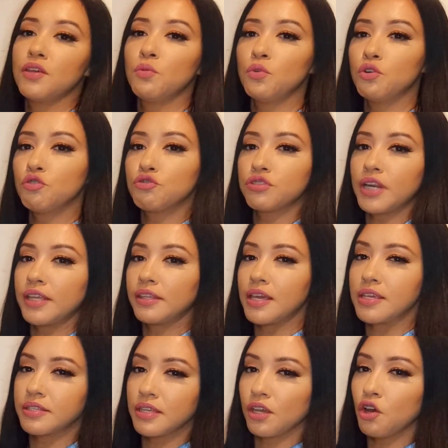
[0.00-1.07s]
unos
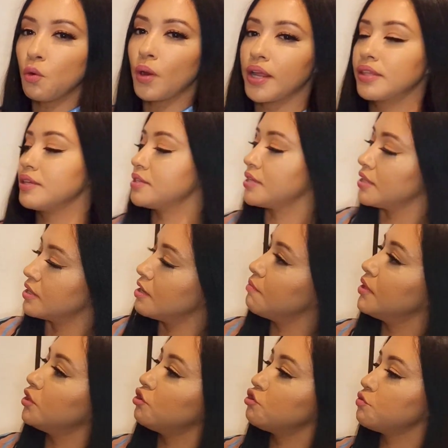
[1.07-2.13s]
35-40
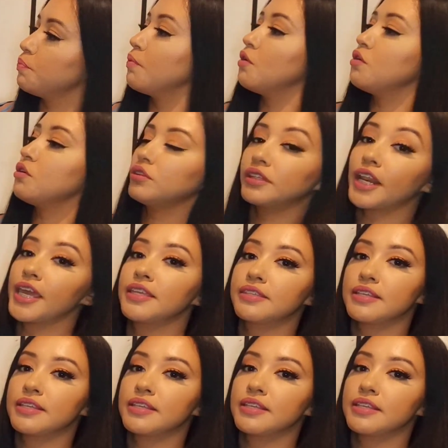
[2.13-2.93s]
centímetros por 30